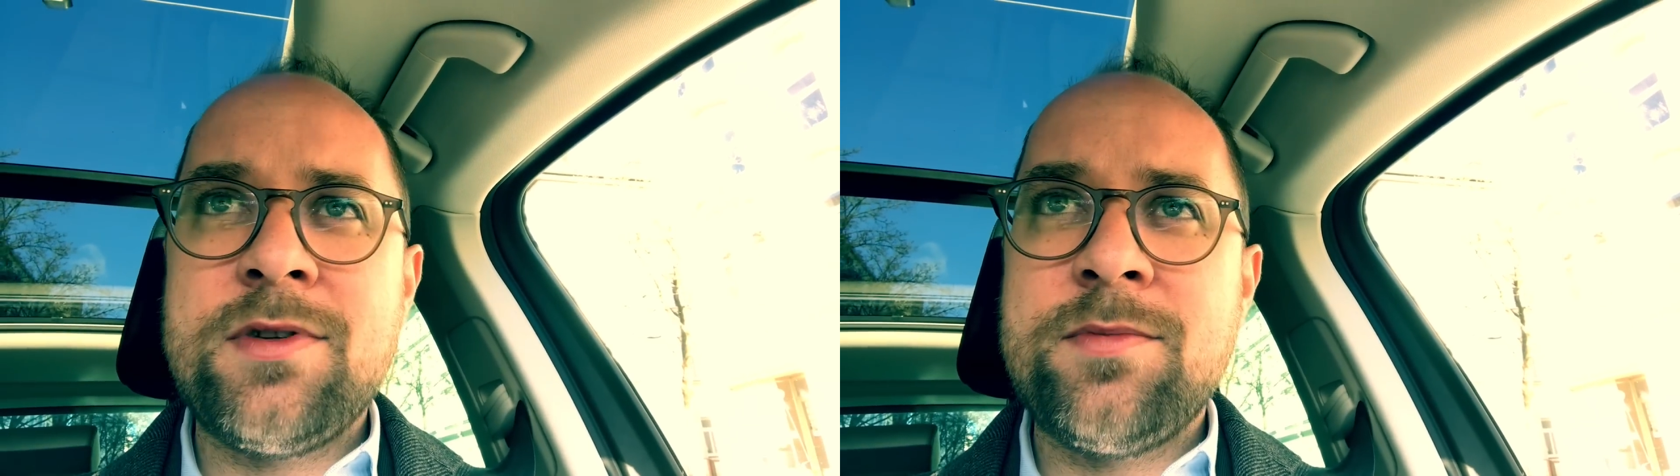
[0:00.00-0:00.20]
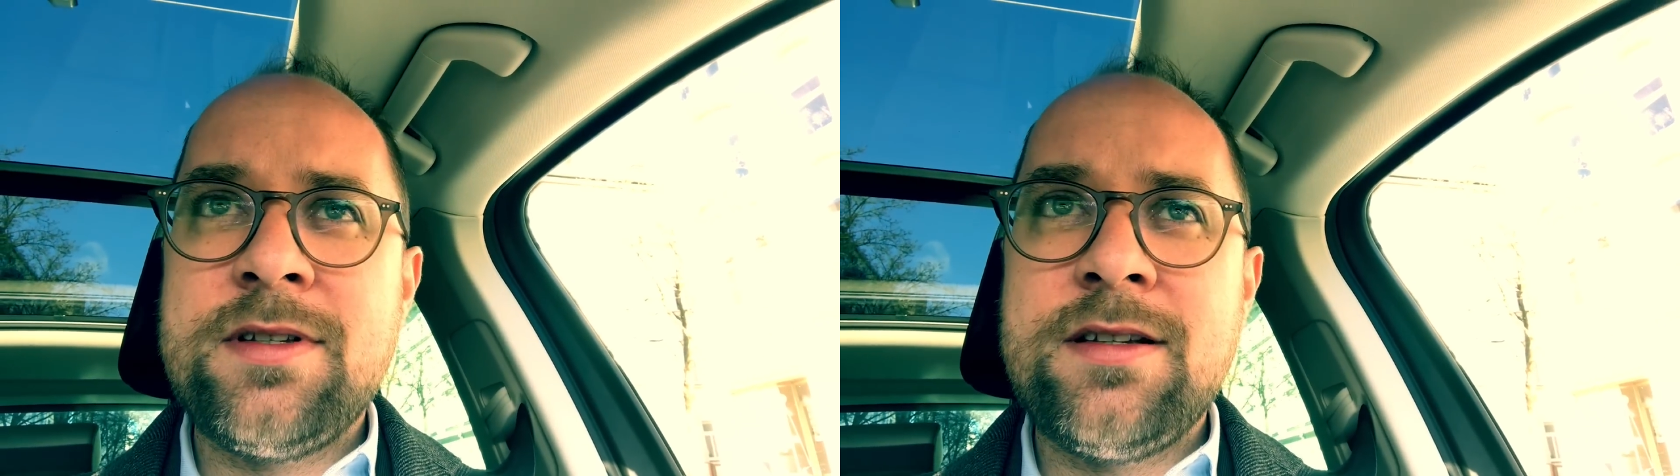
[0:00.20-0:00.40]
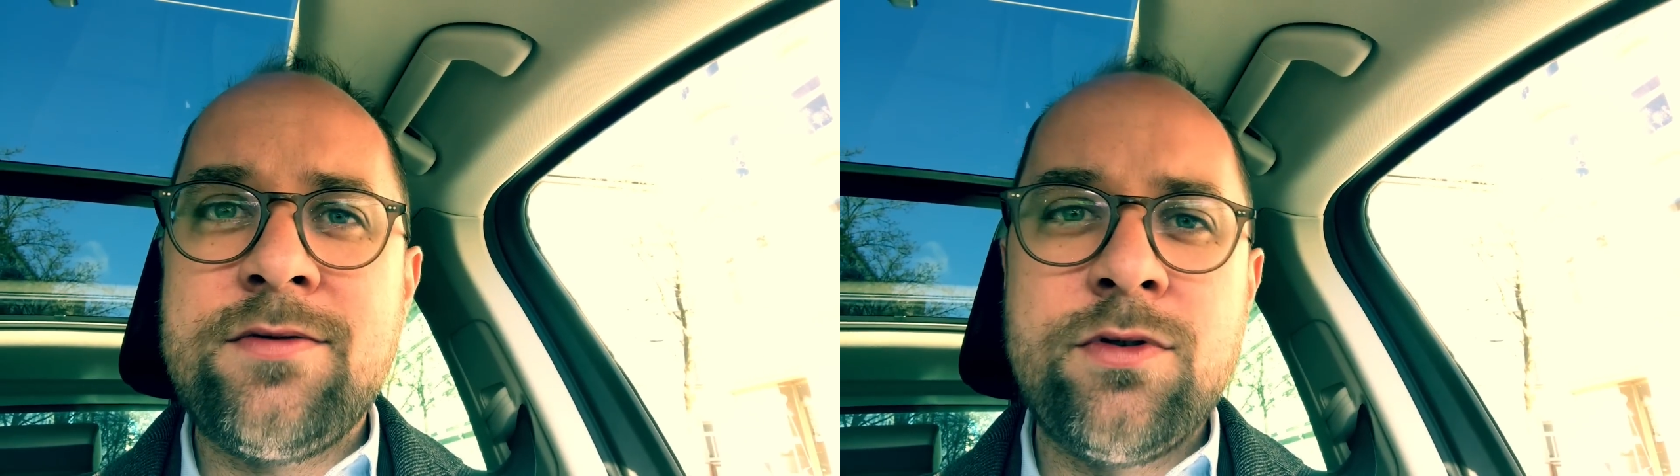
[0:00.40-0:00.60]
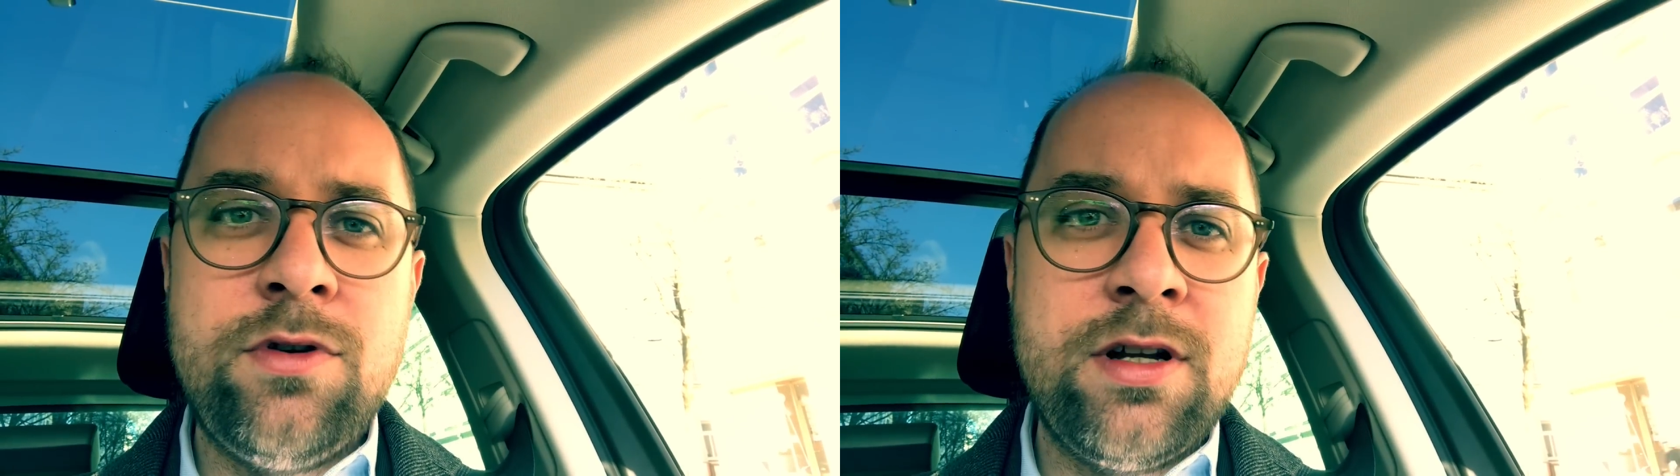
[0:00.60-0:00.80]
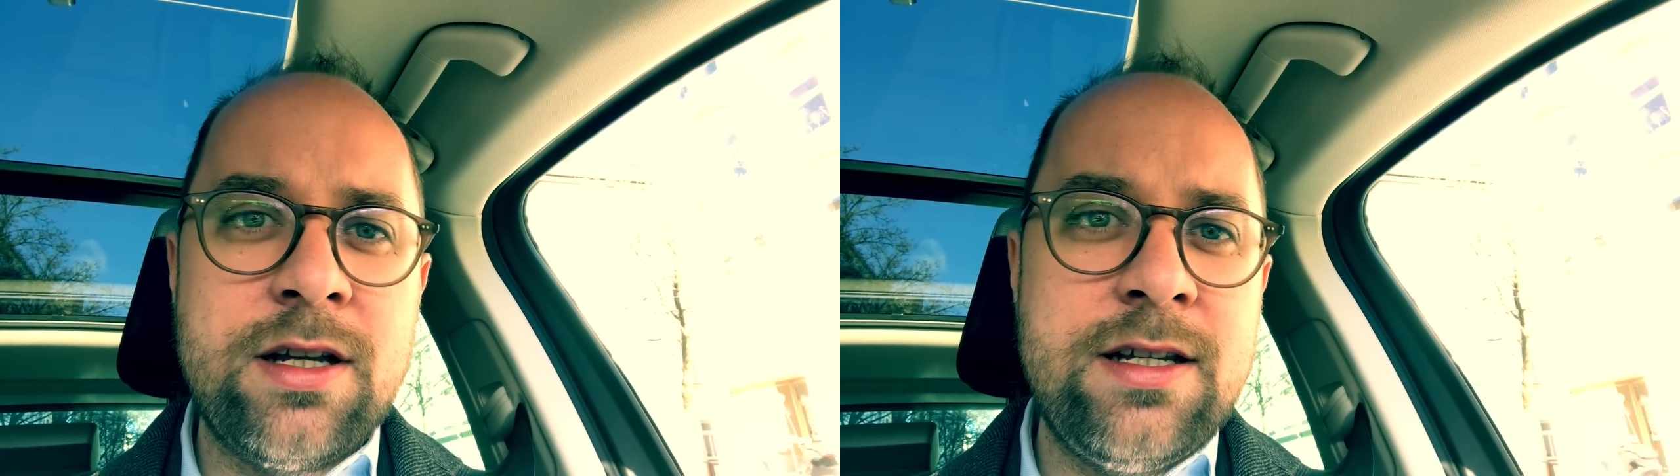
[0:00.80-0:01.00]
wenn man so ein bisschen den
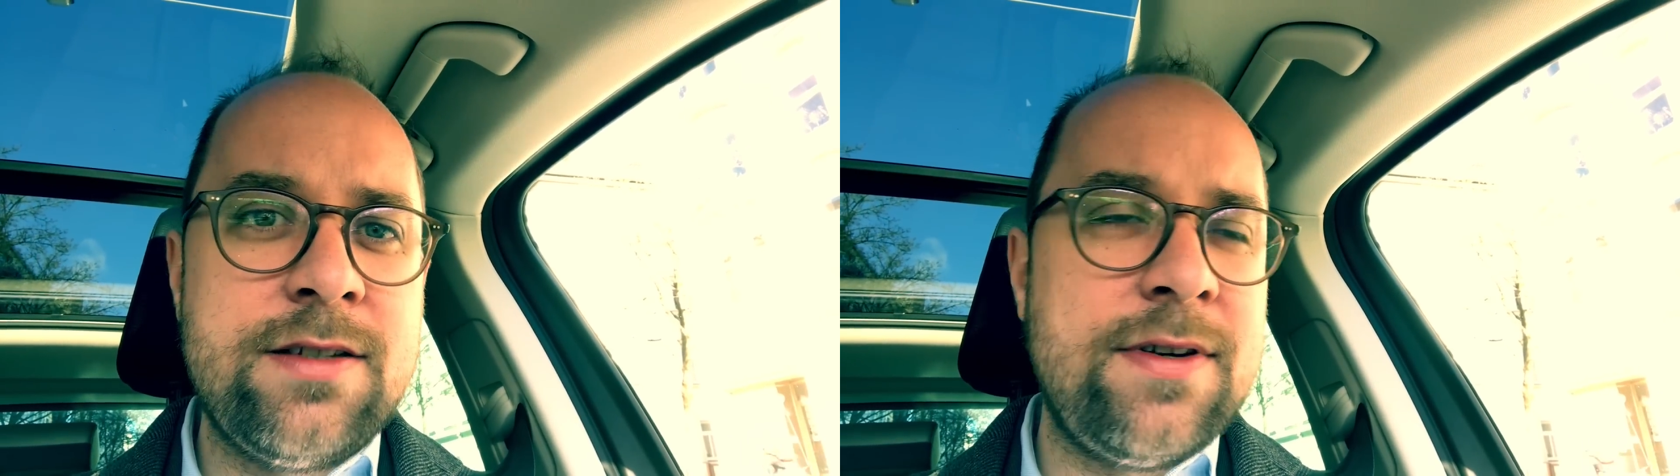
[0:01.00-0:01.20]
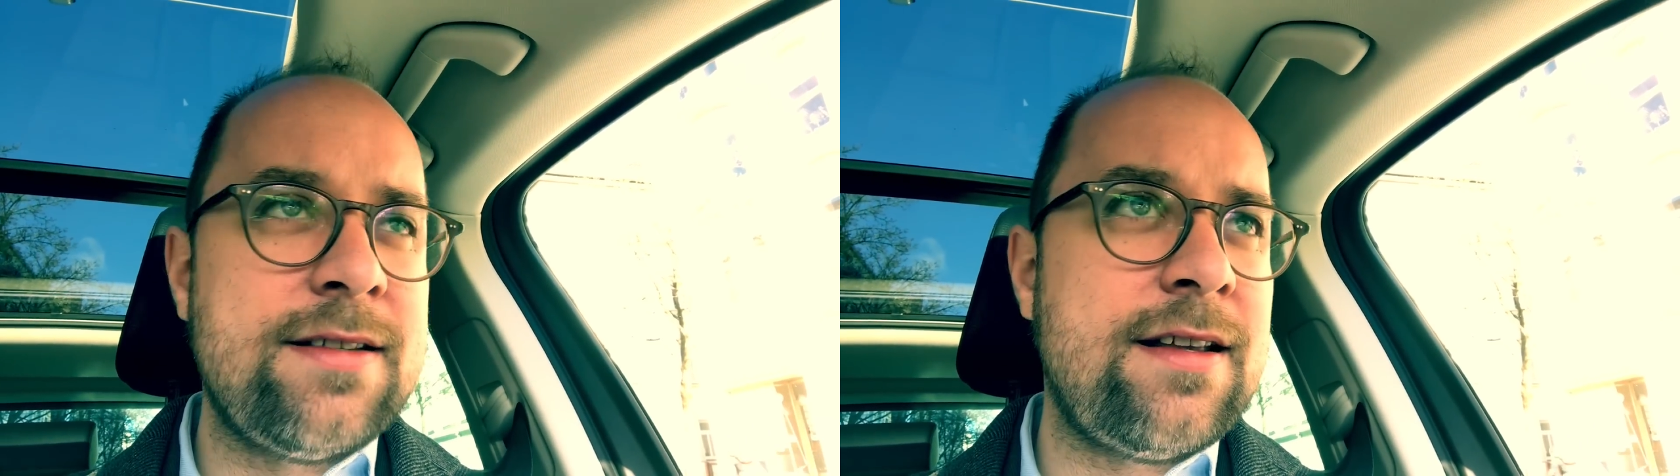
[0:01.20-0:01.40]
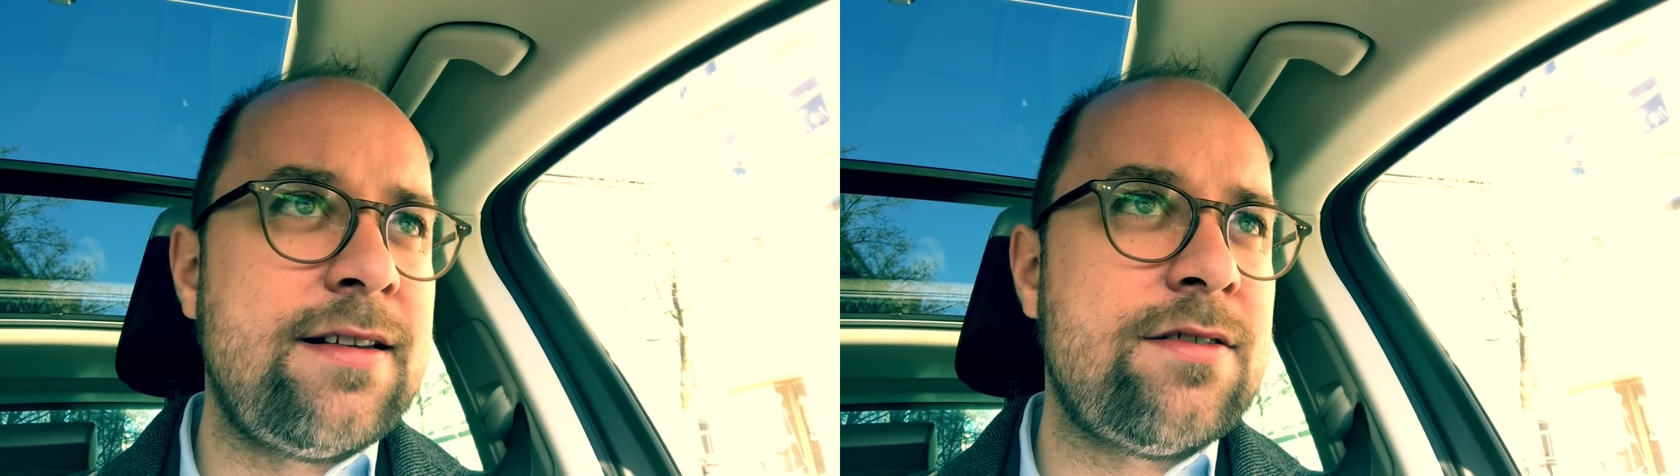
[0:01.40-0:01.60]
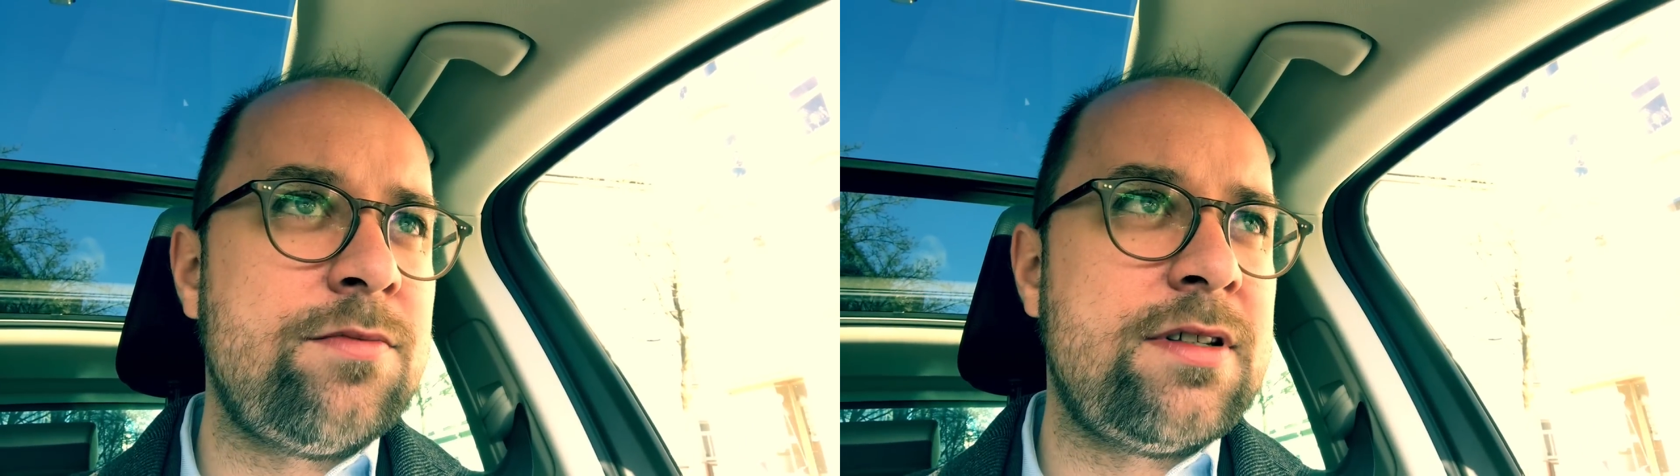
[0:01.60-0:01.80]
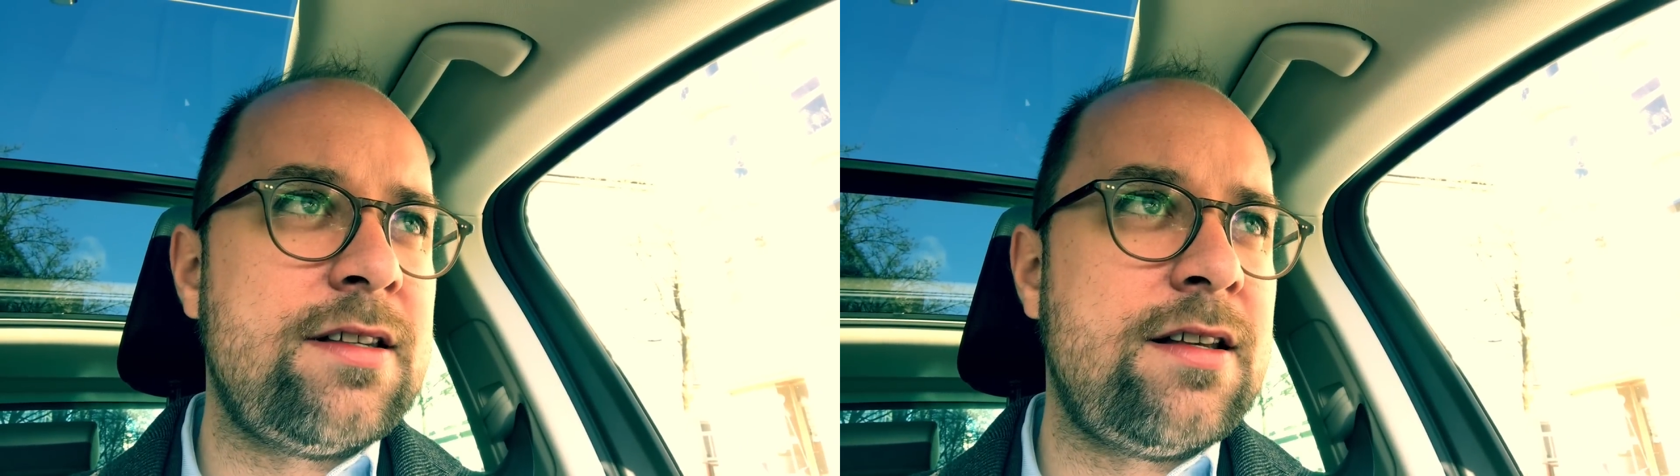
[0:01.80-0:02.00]
Frühling riecht, wenn das alles so
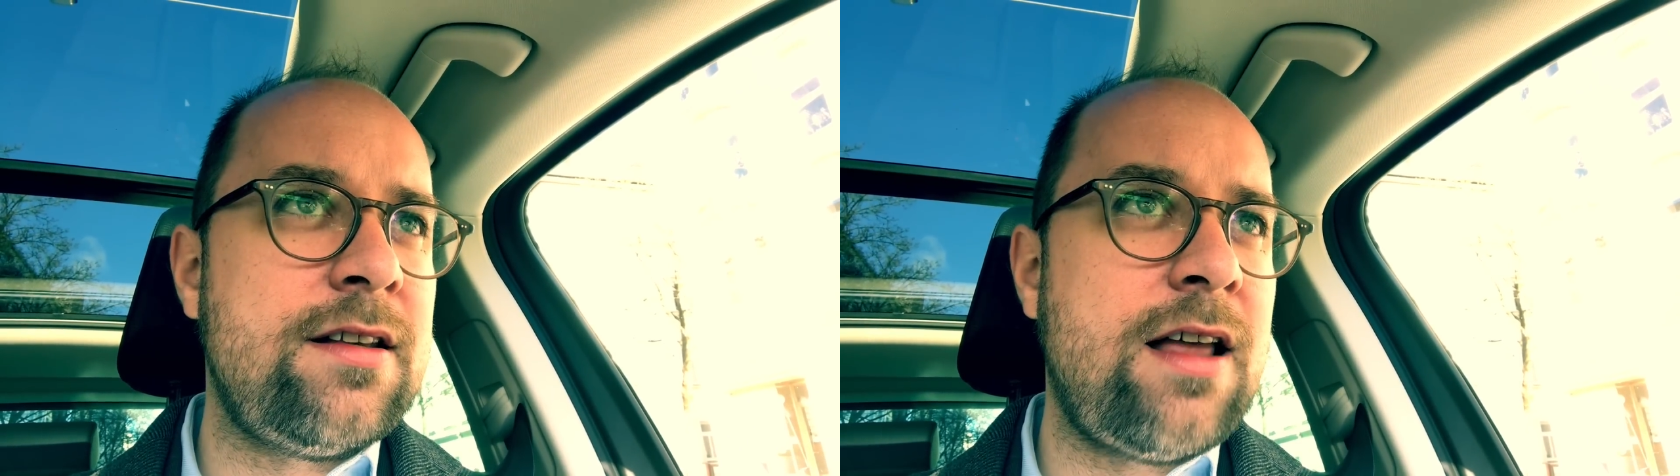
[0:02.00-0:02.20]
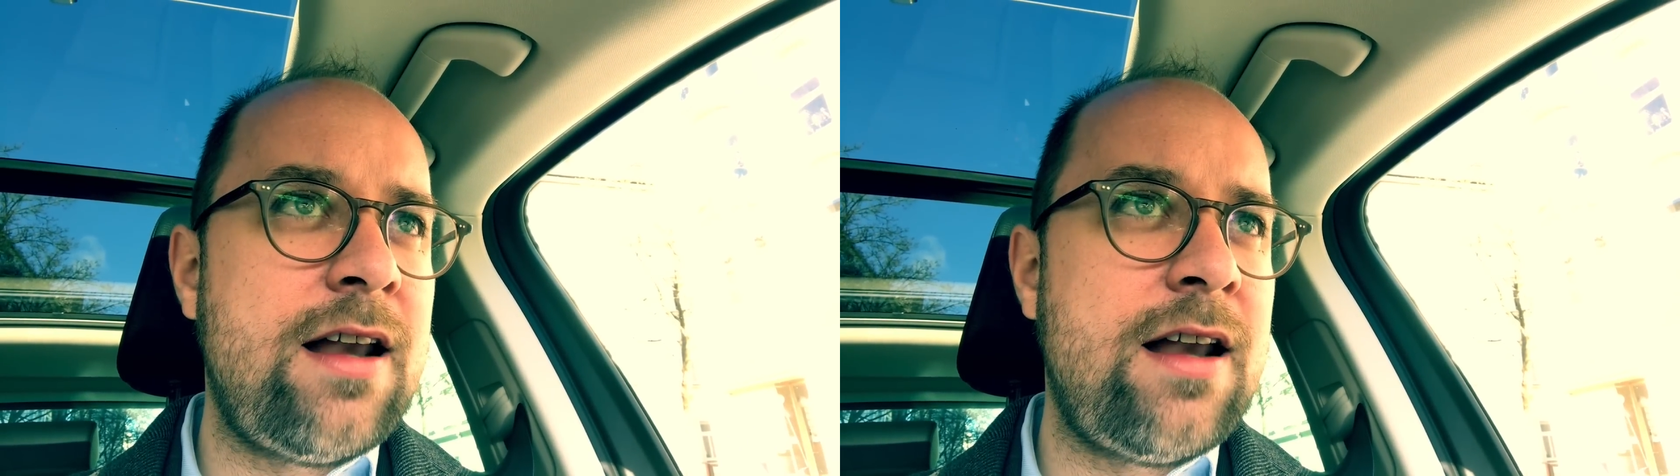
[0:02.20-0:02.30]
ein bisschen,